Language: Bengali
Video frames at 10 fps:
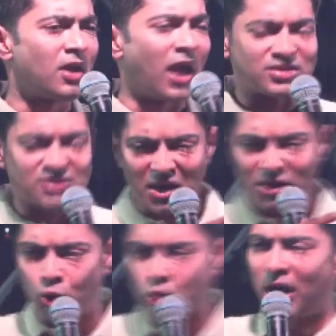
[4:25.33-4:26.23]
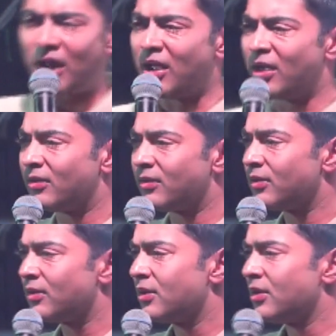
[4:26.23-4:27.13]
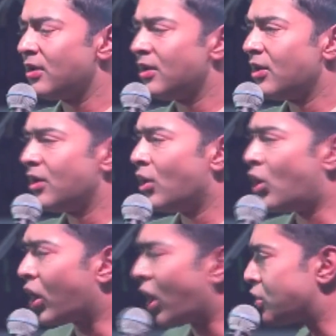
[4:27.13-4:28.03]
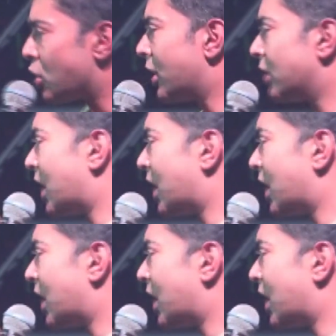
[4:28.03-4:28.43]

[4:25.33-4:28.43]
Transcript: রাস্তার দুধারে অরাজ যারা